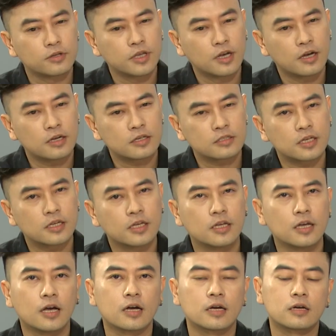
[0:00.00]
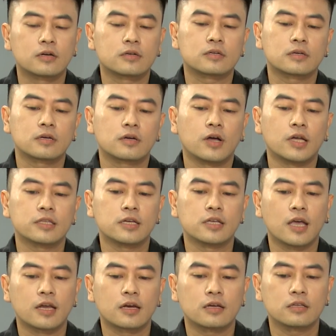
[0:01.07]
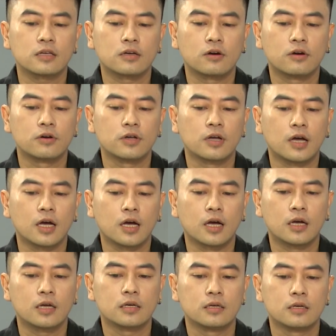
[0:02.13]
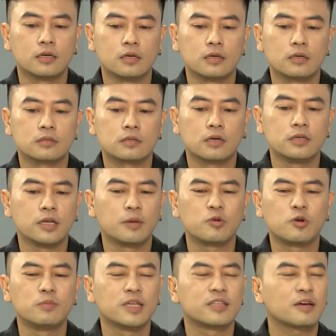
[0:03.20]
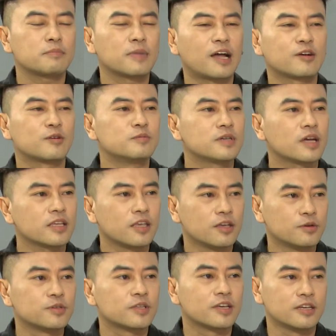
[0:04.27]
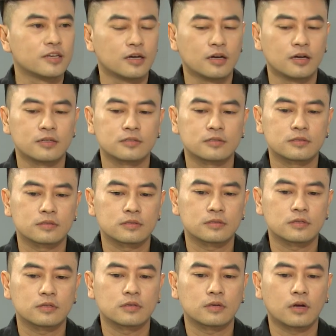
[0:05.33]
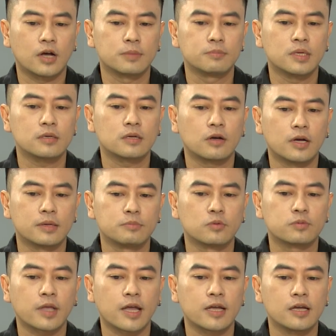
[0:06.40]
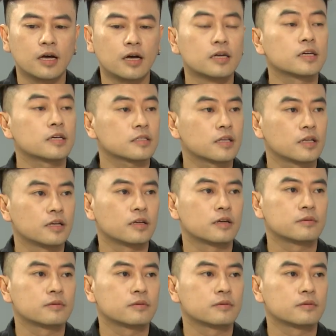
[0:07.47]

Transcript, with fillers: nhớ thì uh, cái khoảng thời gian đó thì khôi uh, ờ, thử nghiệm cũng bị thất bại cũng khá nhiều thì uh, khoảng mất khoảng một tháng hơn á, thì